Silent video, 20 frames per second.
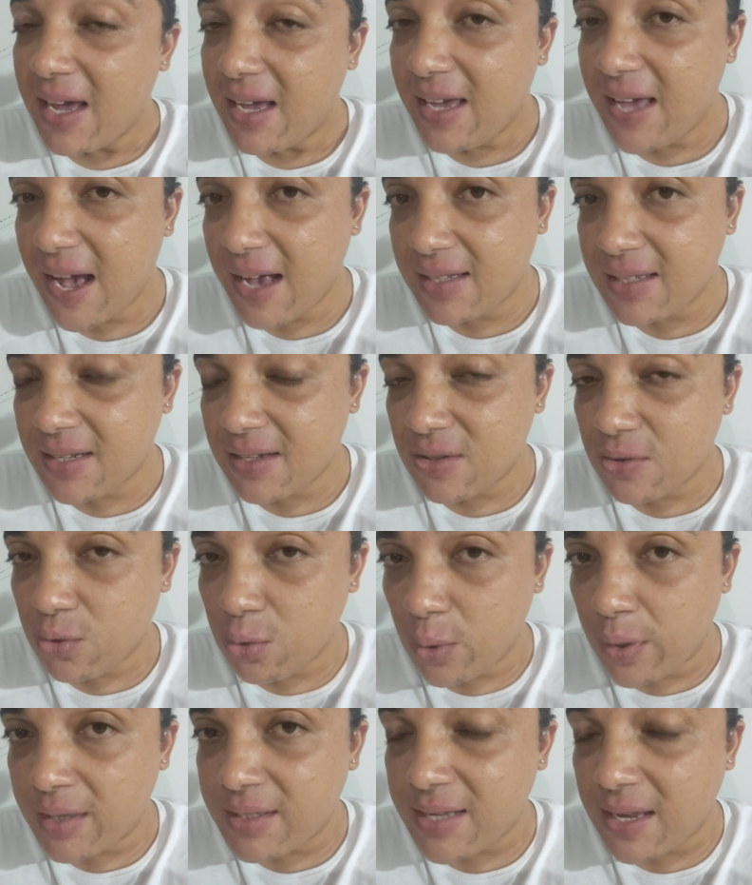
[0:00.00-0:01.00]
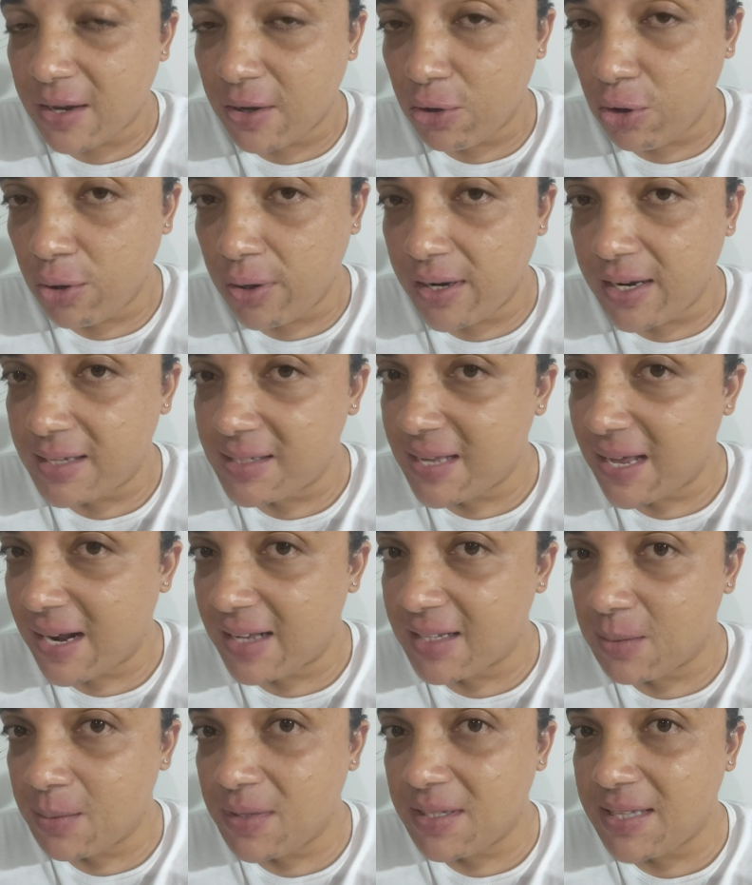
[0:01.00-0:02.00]
E essas duas seguidoras,
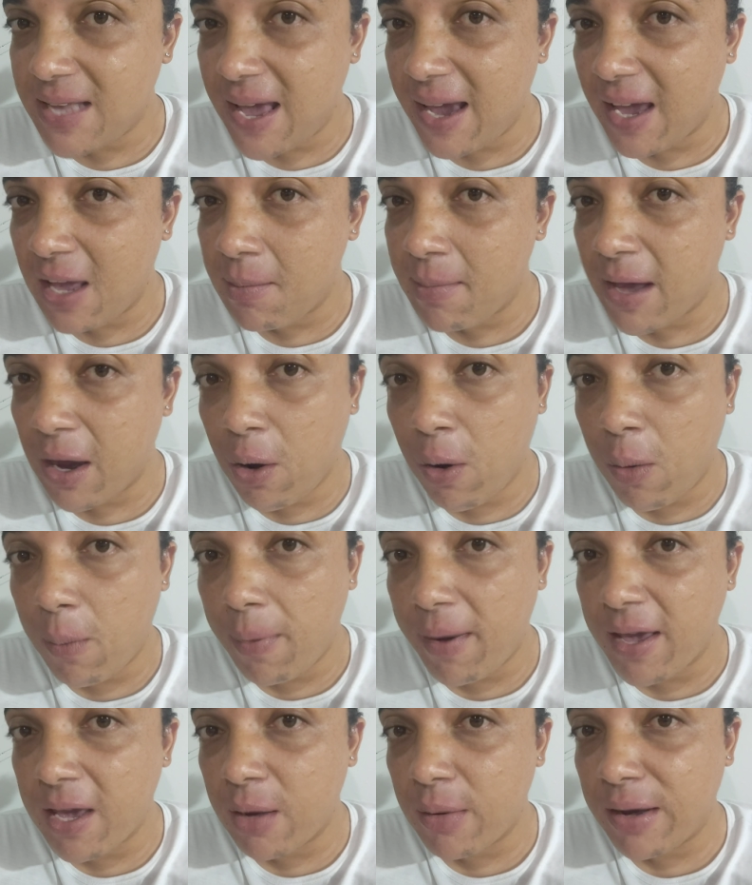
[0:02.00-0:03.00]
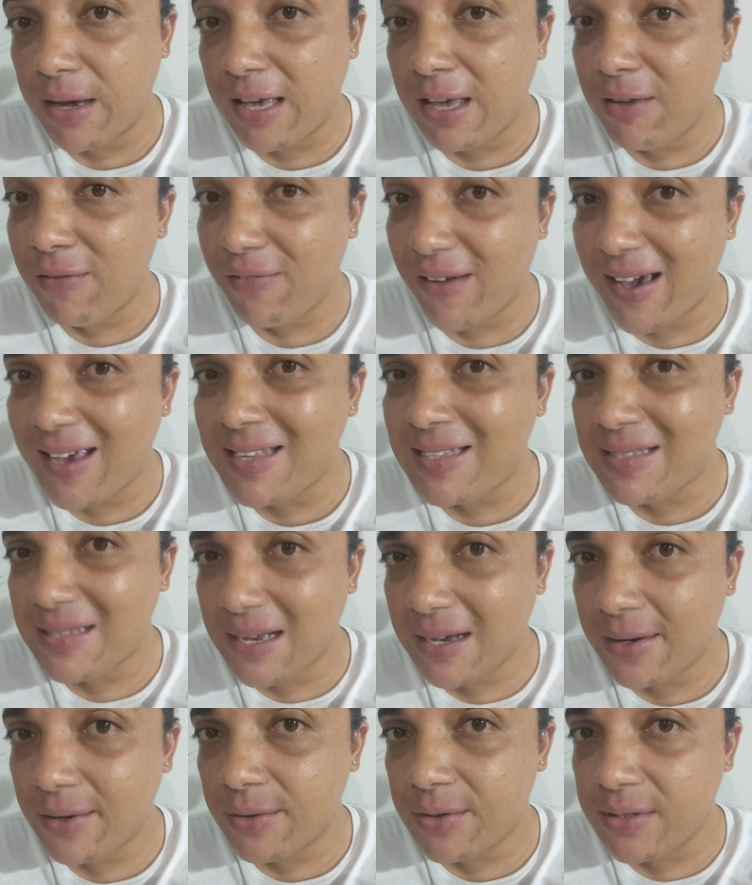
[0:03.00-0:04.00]
elas me seguem, me acompanham aqui faz
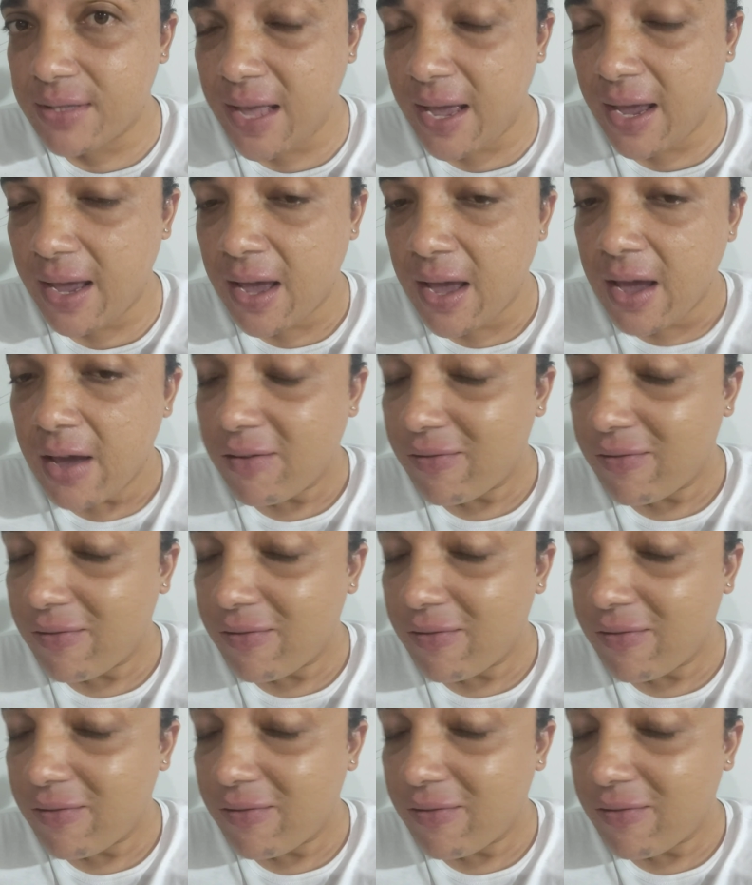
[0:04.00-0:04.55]
anos, né?